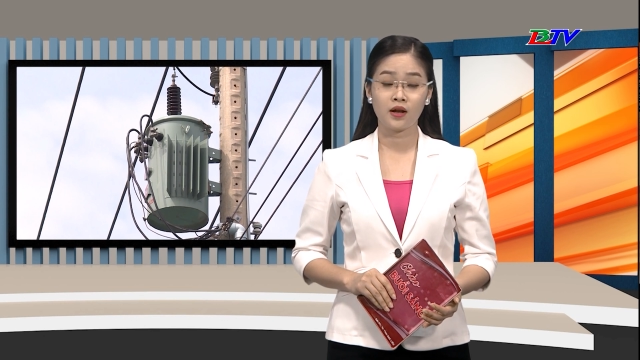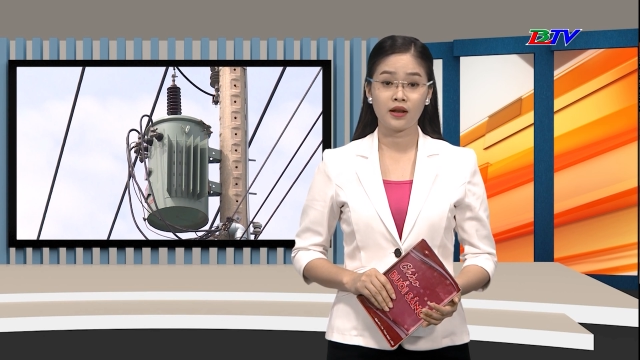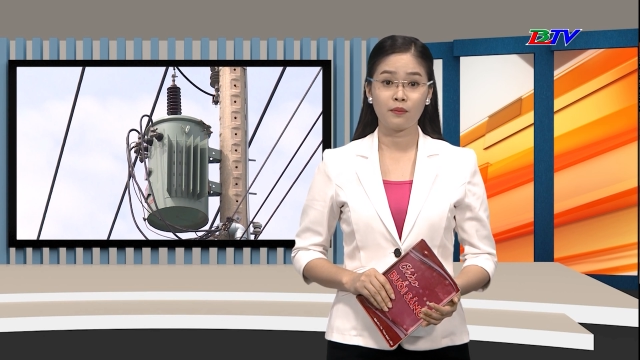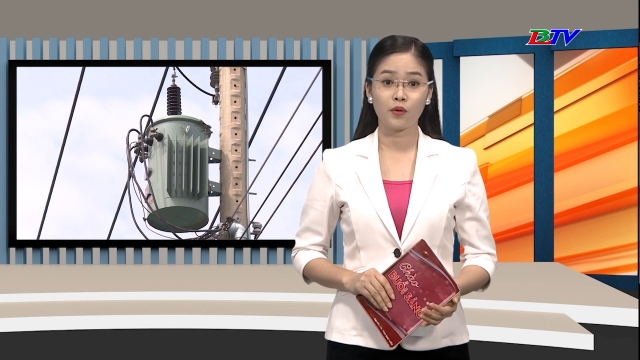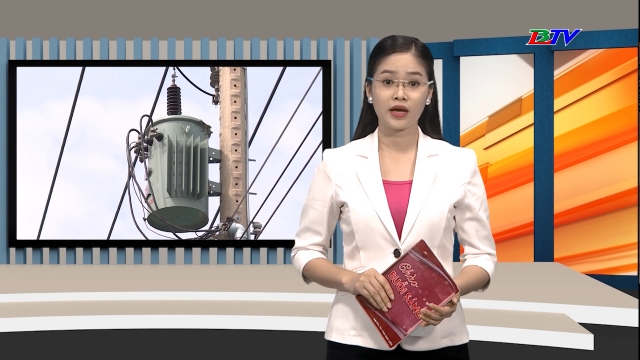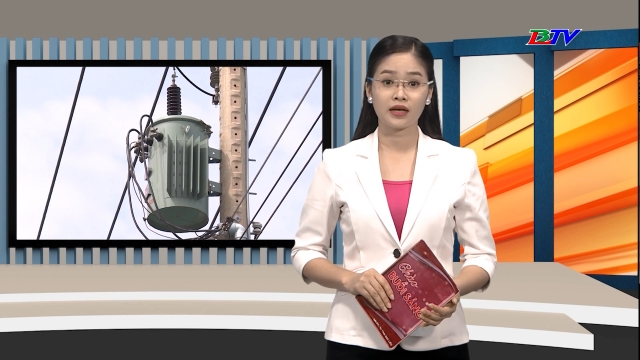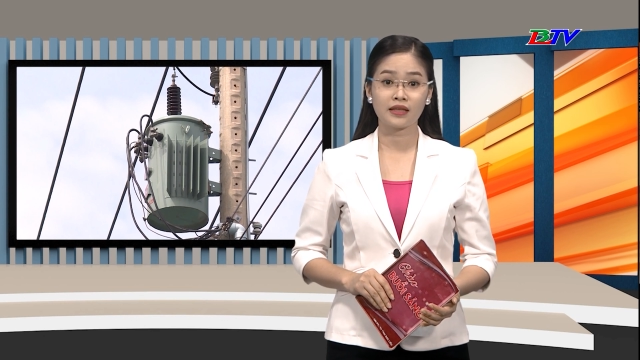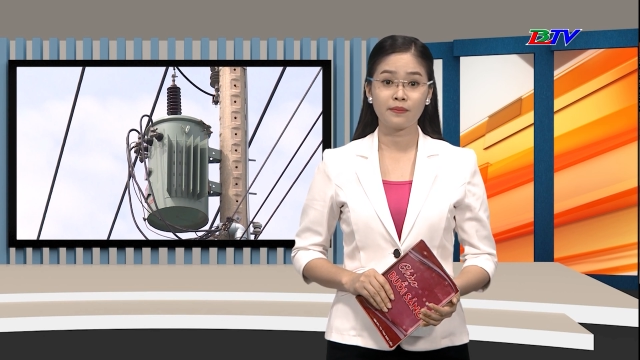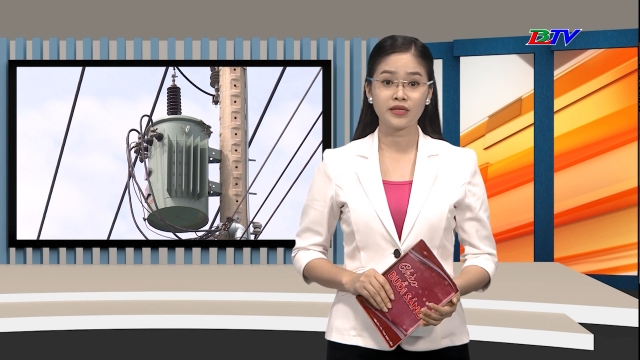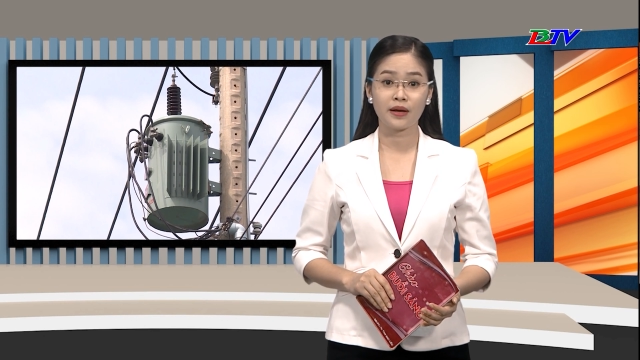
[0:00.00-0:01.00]
là một nghìn
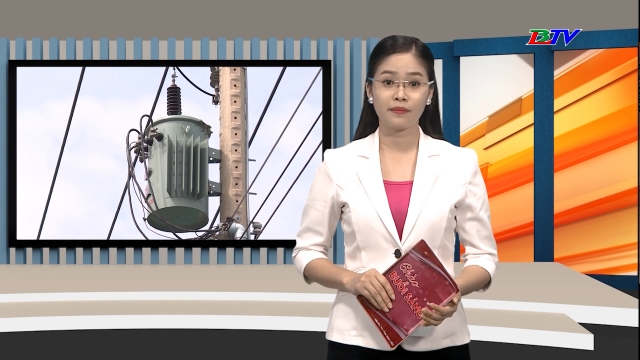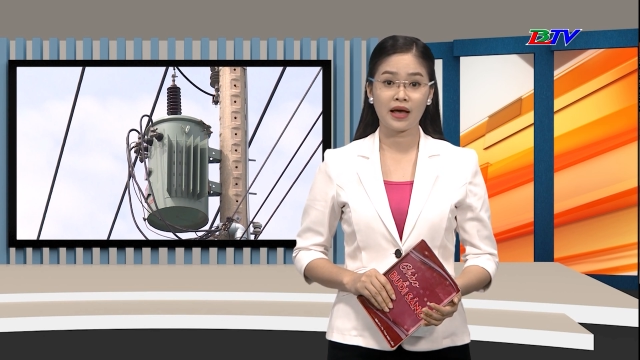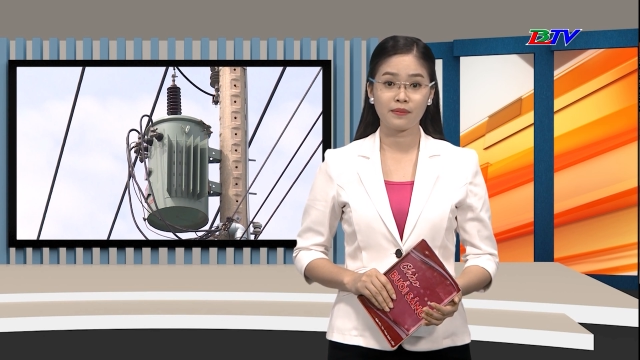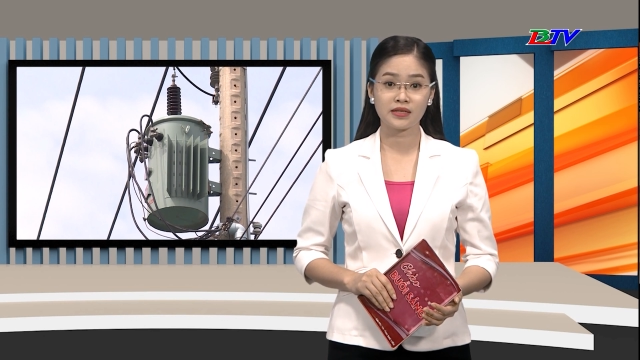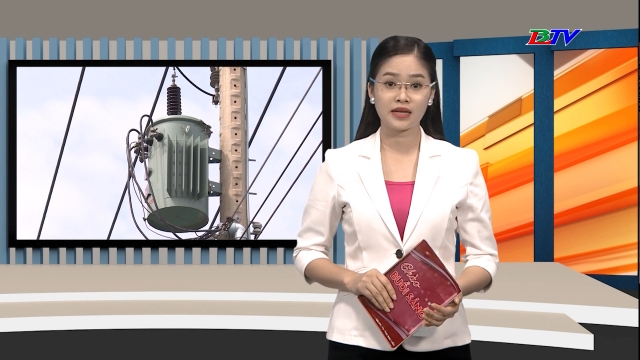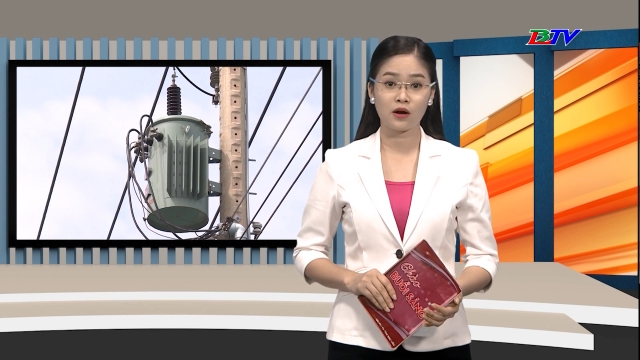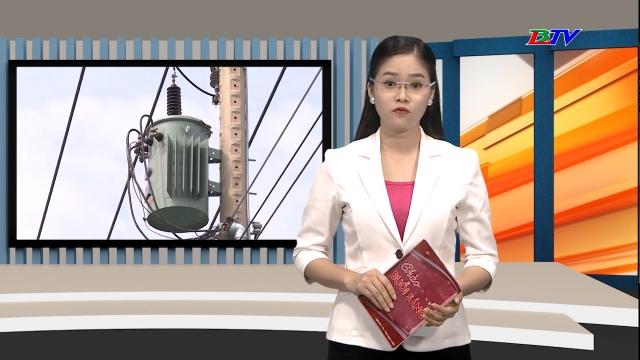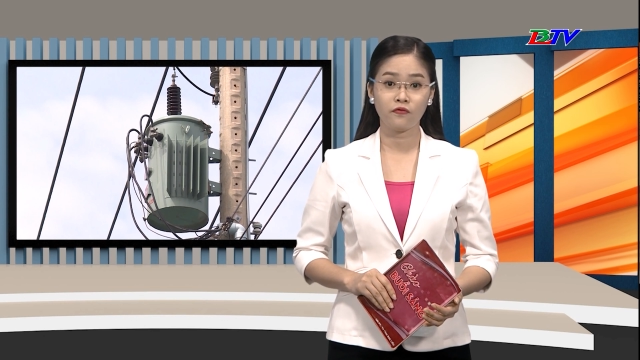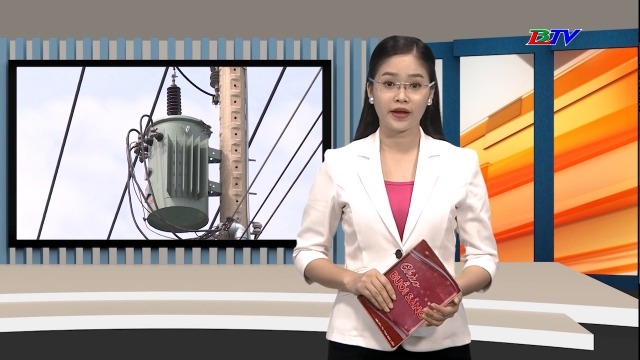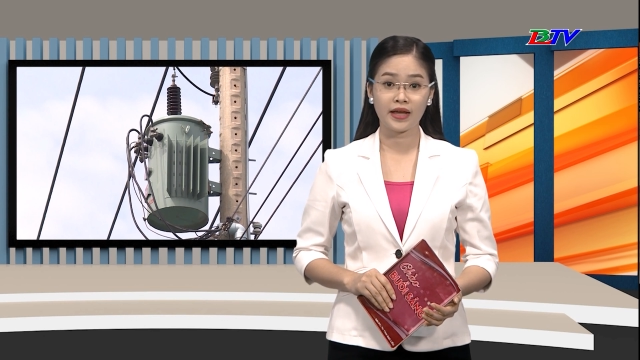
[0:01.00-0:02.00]
tám trăm hai mươi sáu
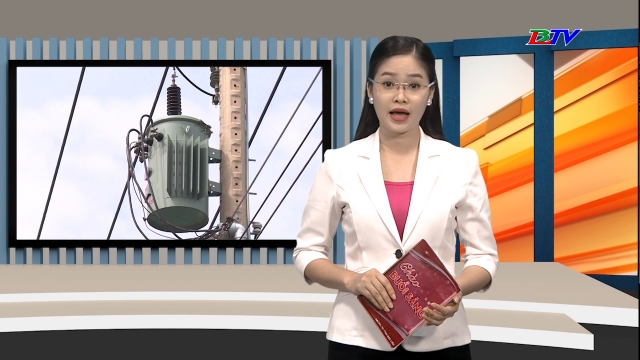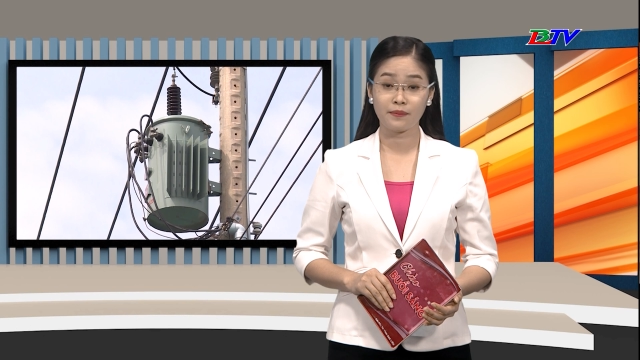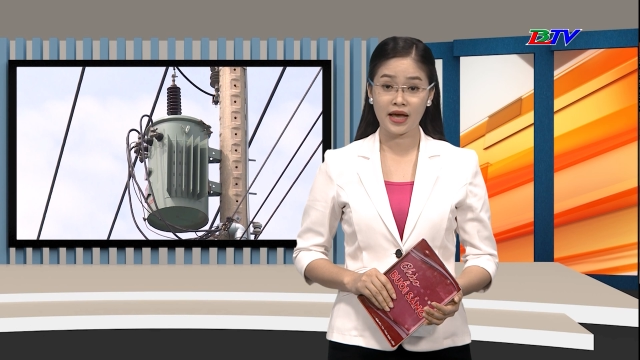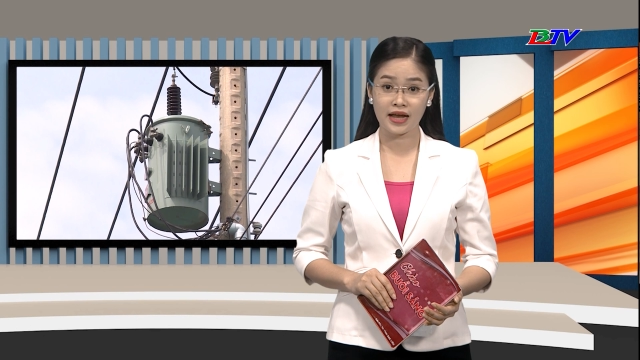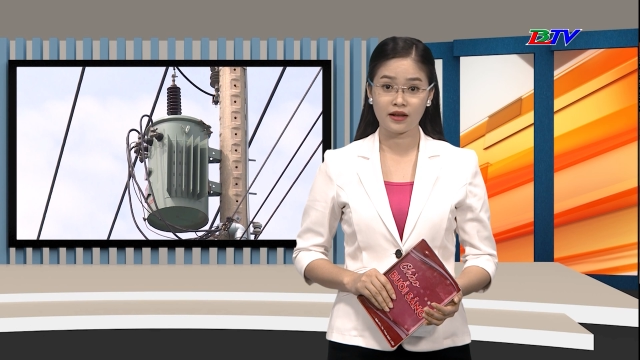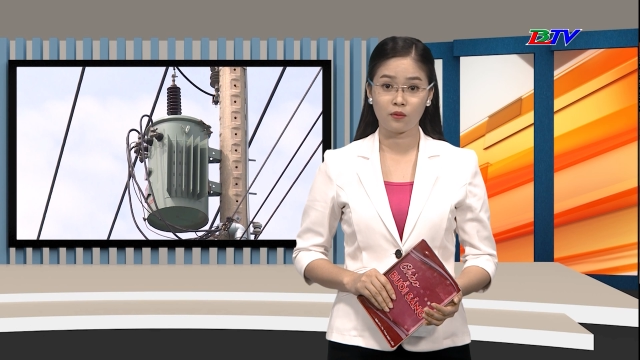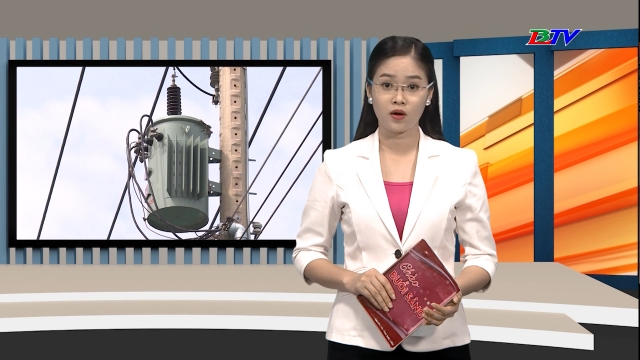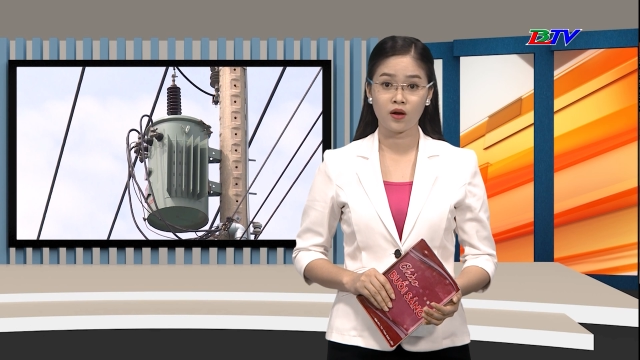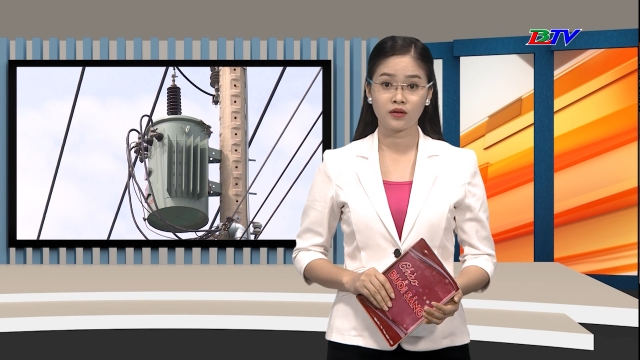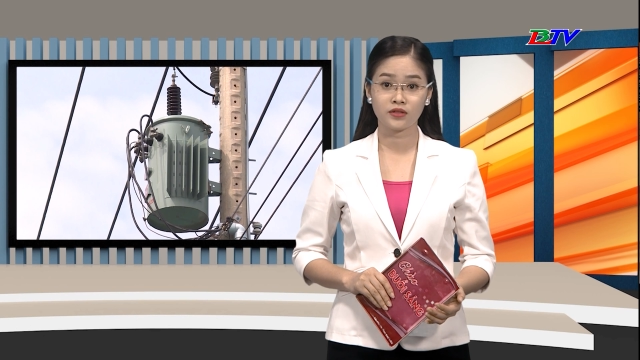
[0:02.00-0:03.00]
phẩy hai mươi hai đồng
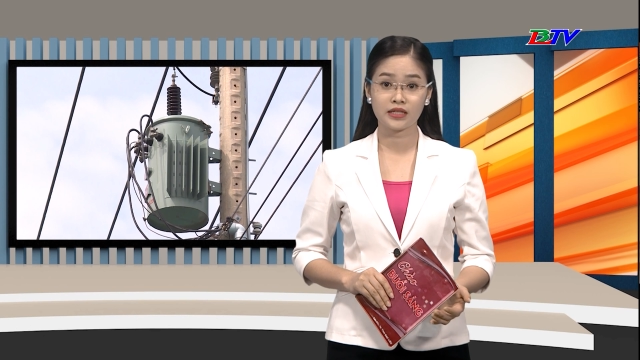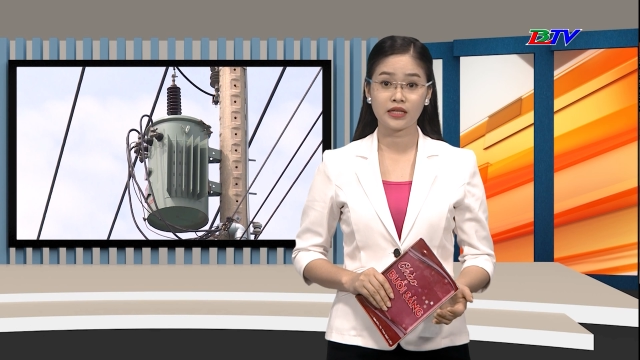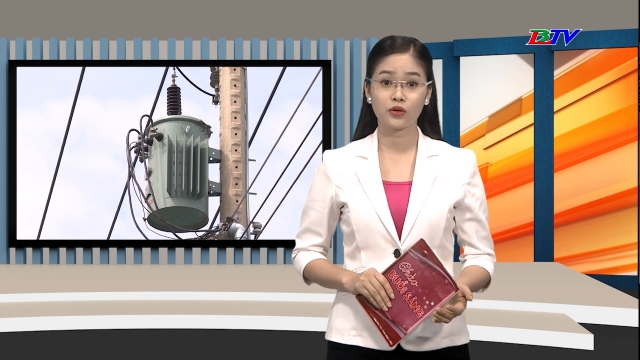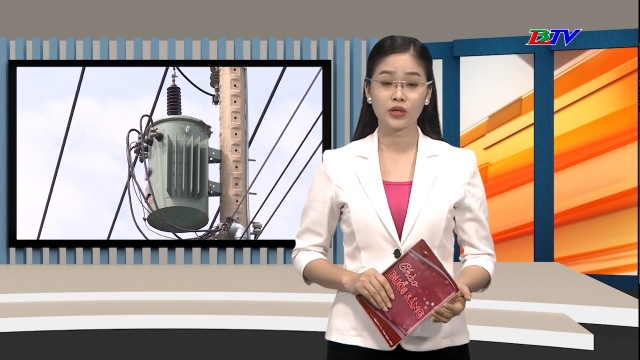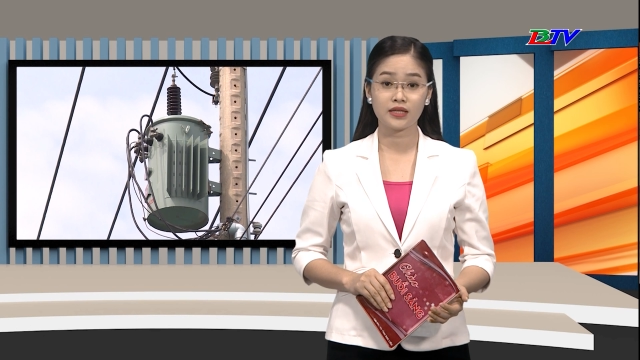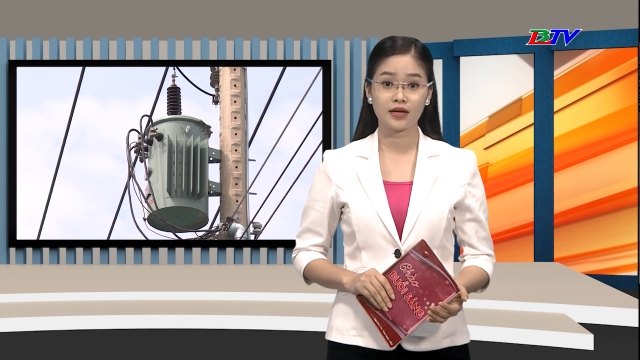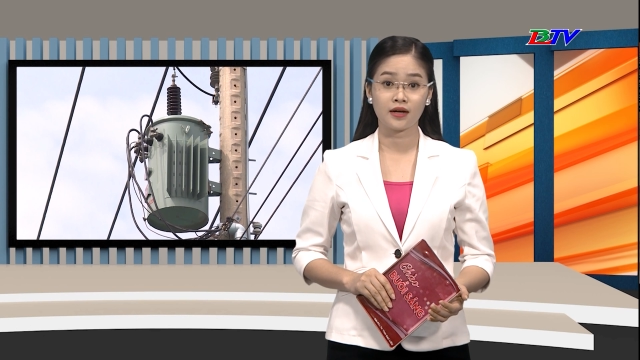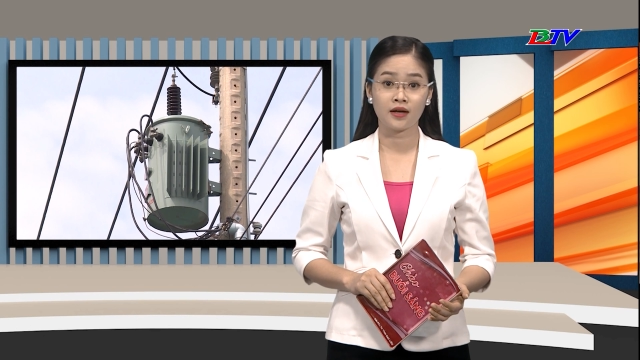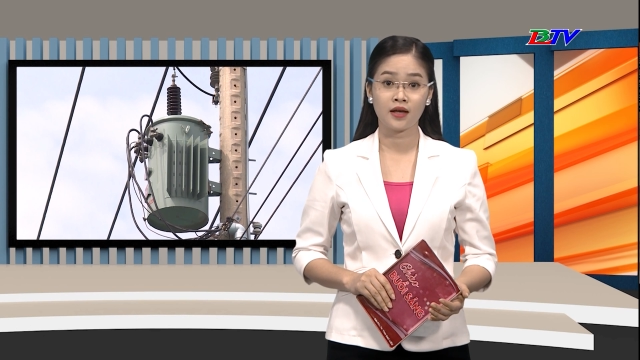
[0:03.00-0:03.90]
trên ki lô oát giờ.